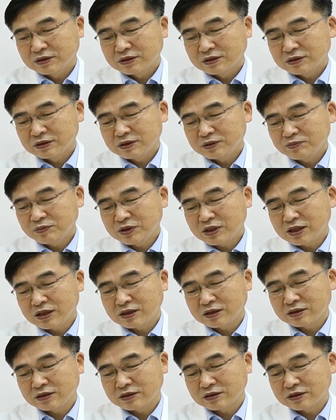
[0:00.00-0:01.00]

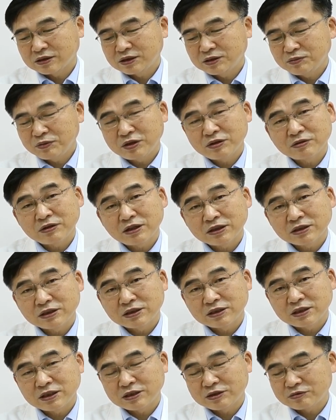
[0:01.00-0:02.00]
심장, 음, 심혈관
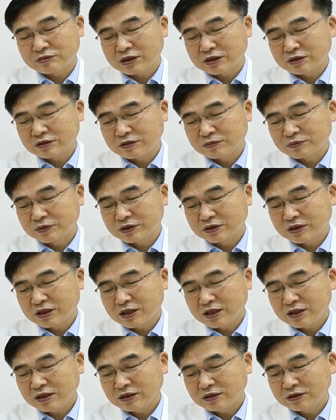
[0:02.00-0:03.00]
기저 질환은
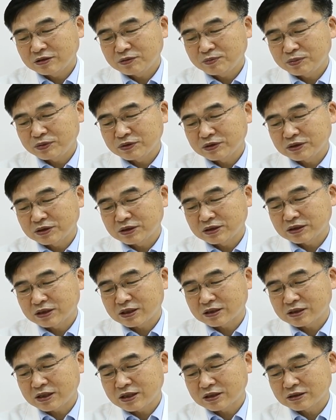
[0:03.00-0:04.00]
없는데 트로포닌 T가
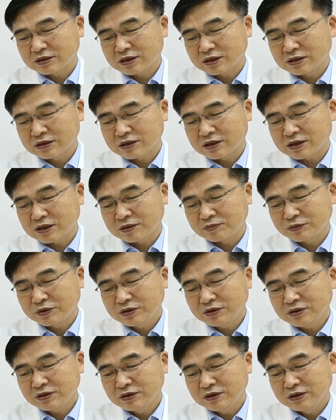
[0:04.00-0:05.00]
상승한
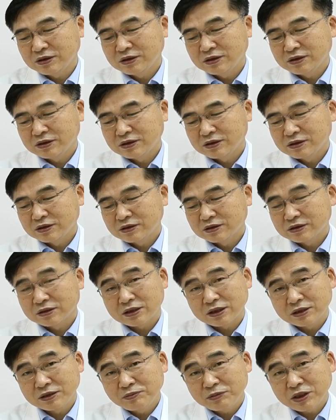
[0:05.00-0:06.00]
사람은
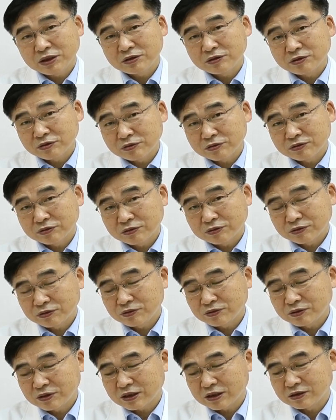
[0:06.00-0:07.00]
그러니까 심장 근육
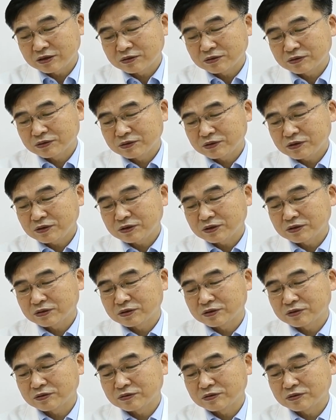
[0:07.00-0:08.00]
손상이 있는 거죠. 이런
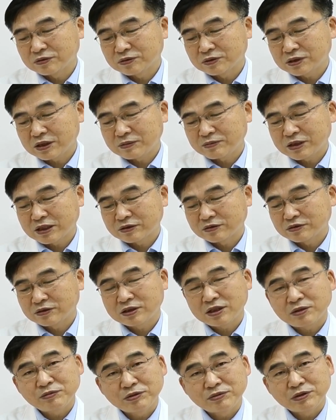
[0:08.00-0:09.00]
경우 사망률은
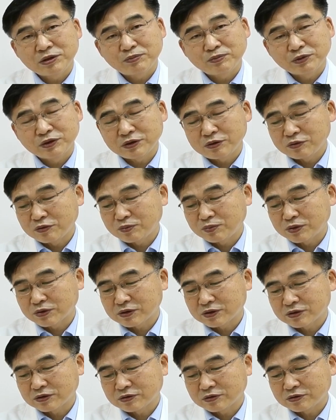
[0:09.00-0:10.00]

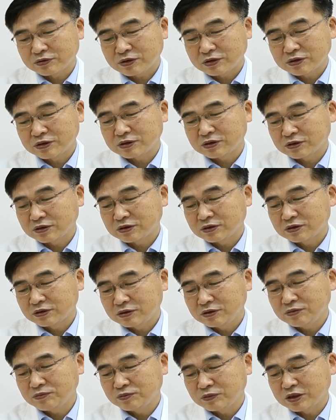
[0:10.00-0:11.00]
37.5%로 훨씬
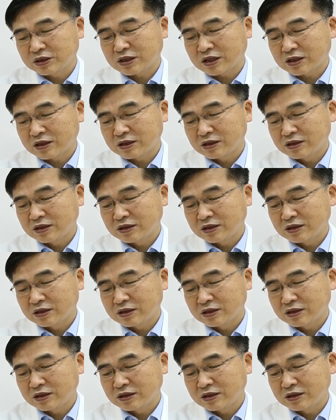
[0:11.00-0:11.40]
띕니다.